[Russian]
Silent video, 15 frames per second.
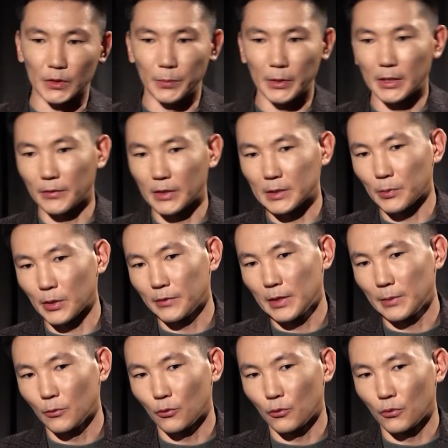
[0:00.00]
Теперь давайте
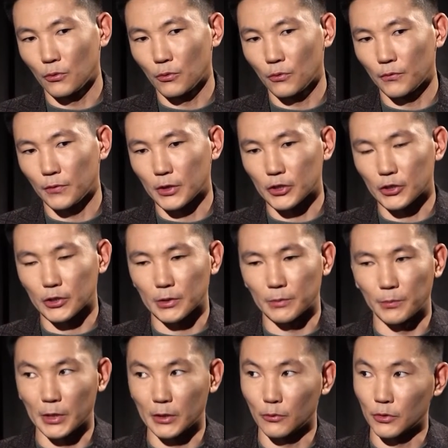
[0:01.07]
поговорим о
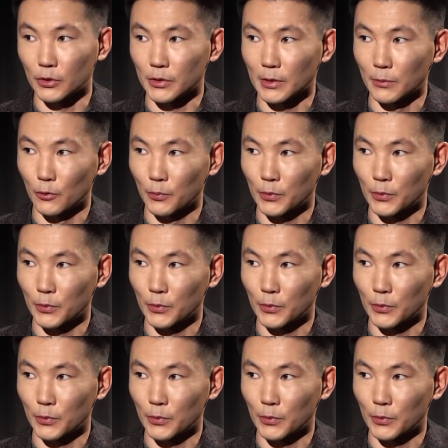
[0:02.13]
вашем продюсерском